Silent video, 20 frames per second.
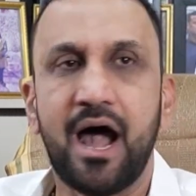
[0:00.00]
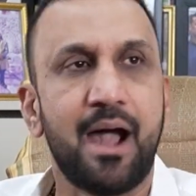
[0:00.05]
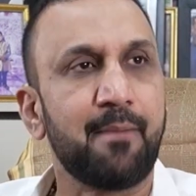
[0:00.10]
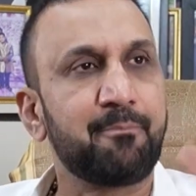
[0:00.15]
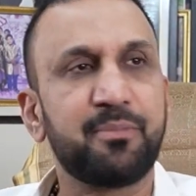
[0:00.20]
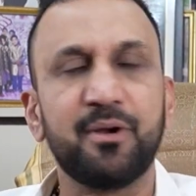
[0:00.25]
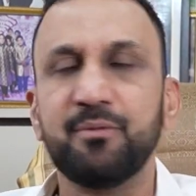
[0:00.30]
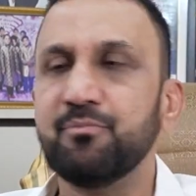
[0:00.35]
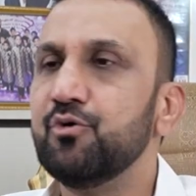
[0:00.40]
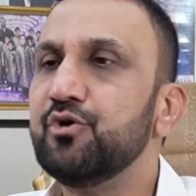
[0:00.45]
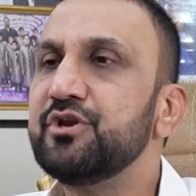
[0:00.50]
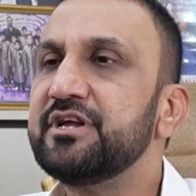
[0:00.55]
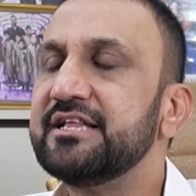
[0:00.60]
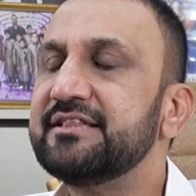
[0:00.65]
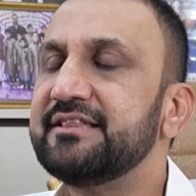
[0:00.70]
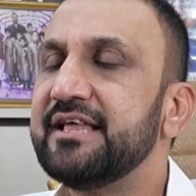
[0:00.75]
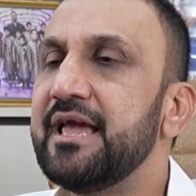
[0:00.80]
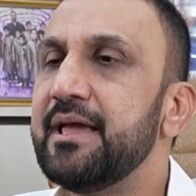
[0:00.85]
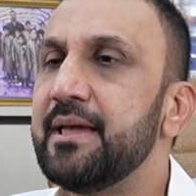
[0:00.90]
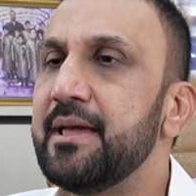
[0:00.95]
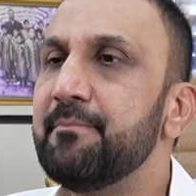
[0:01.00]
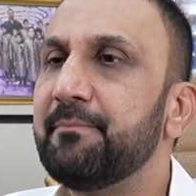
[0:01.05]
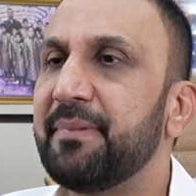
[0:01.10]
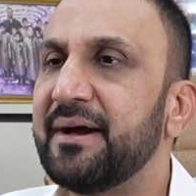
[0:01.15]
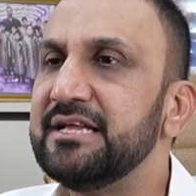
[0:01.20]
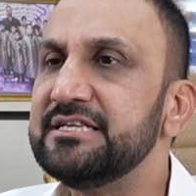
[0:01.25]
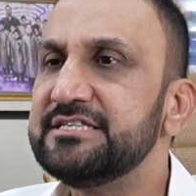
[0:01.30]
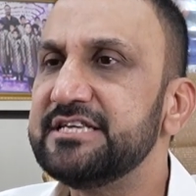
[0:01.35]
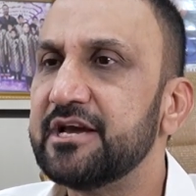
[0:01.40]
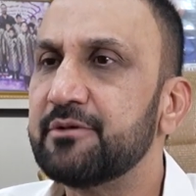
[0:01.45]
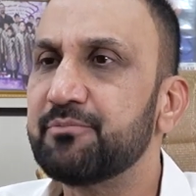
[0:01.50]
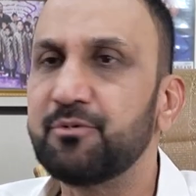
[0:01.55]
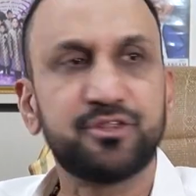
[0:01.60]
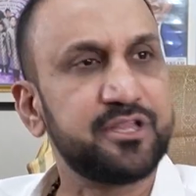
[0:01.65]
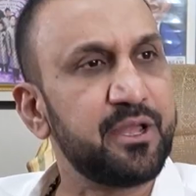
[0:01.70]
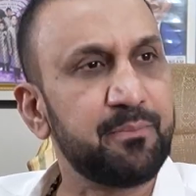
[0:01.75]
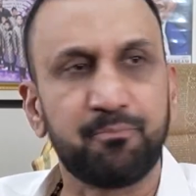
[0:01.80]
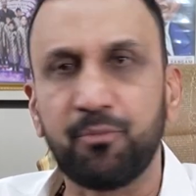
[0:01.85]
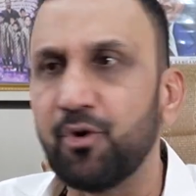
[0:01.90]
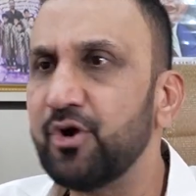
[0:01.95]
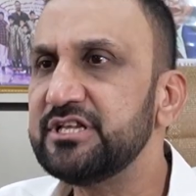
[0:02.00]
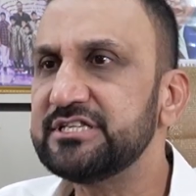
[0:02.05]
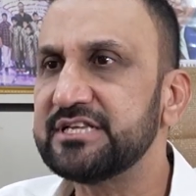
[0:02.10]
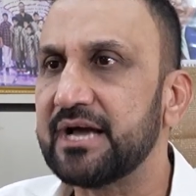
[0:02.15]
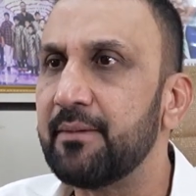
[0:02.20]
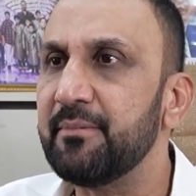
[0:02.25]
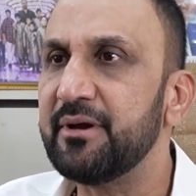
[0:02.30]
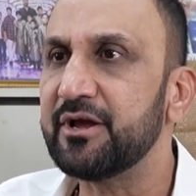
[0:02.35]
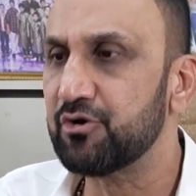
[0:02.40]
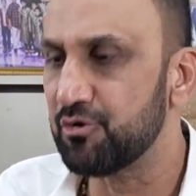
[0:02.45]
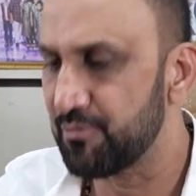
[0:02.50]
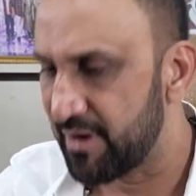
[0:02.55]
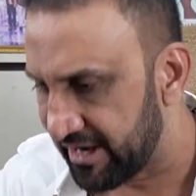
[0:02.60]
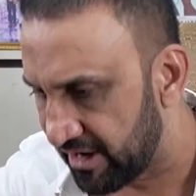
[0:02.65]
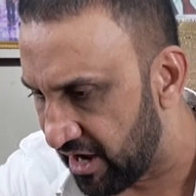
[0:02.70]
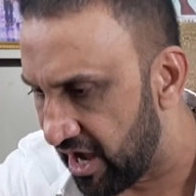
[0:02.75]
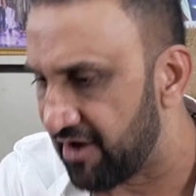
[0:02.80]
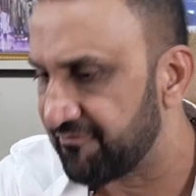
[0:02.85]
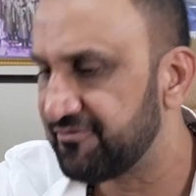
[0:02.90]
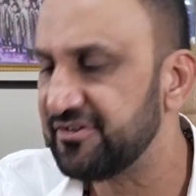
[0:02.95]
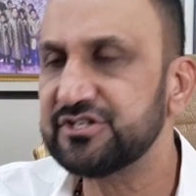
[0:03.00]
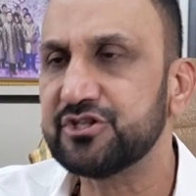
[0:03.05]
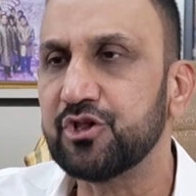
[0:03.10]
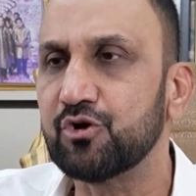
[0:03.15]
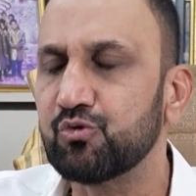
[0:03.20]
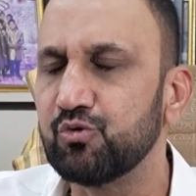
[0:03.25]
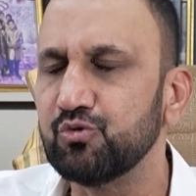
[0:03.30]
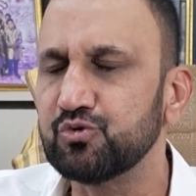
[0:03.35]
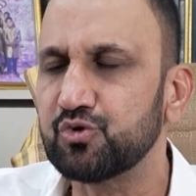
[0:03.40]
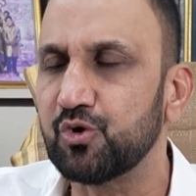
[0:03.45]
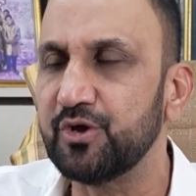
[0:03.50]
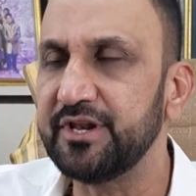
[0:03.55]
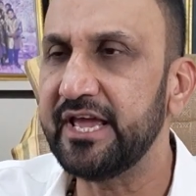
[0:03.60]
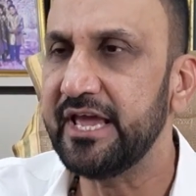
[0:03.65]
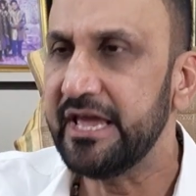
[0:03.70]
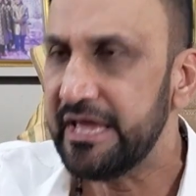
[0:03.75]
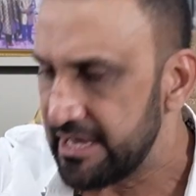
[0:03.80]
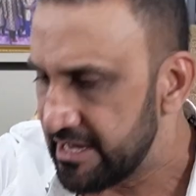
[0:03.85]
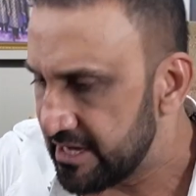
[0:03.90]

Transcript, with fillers: అప్పుడు మునిగితే ఏం పని చేయకపోతే పోయి అమయ్య కుమార్ ఆఫీస్లో కూర్చొని